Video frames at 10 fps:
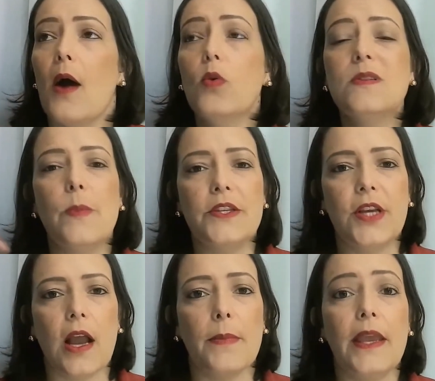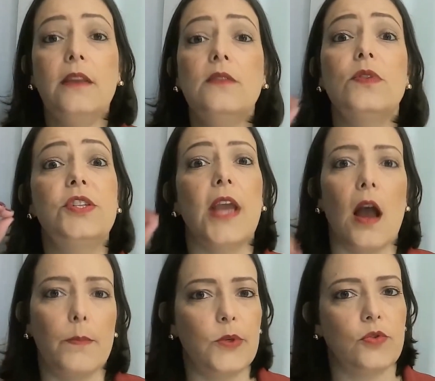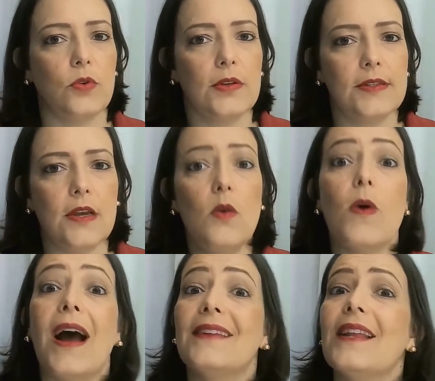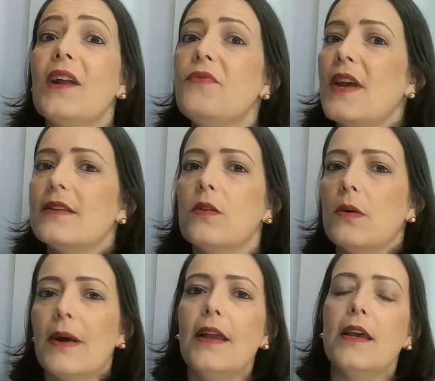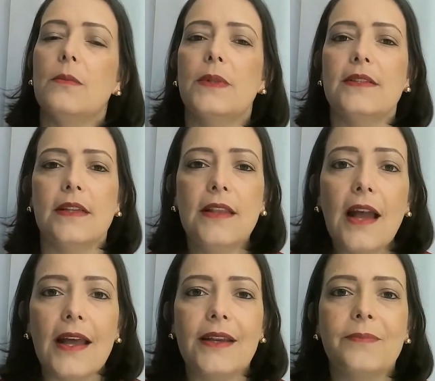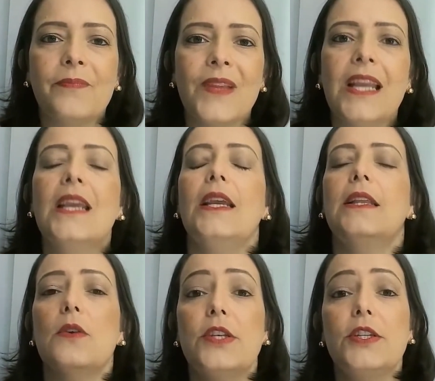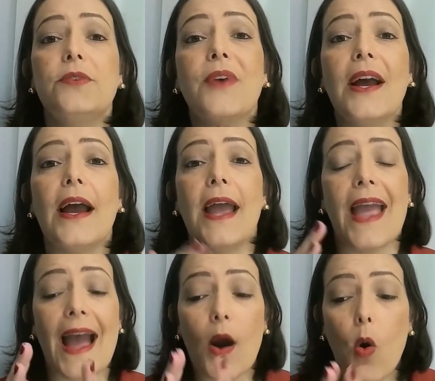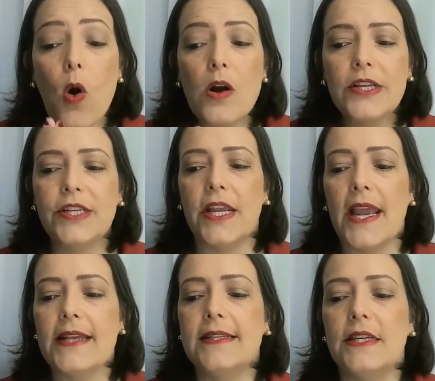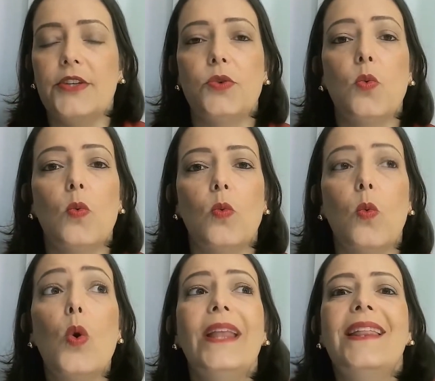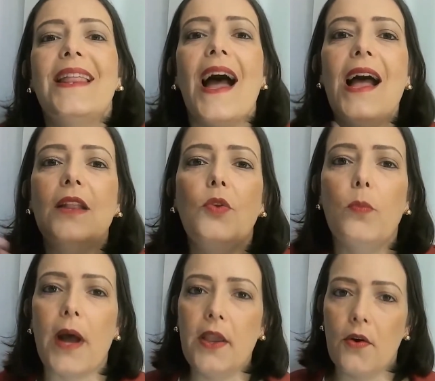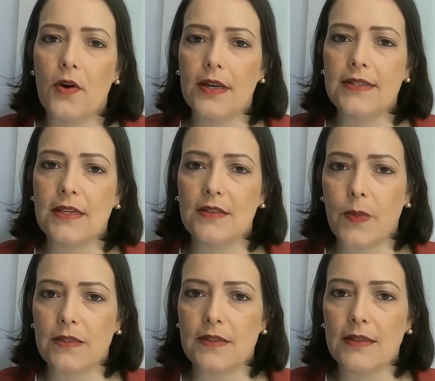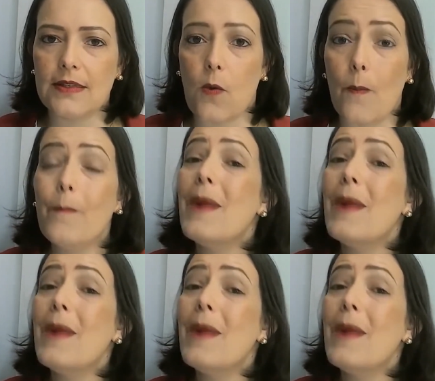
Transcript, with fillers: Os medicamentos de absorção atravessam a barreira placentária. Então, a gente vai. A, a, hoje existe um, um cuidado maior nessa dispensação.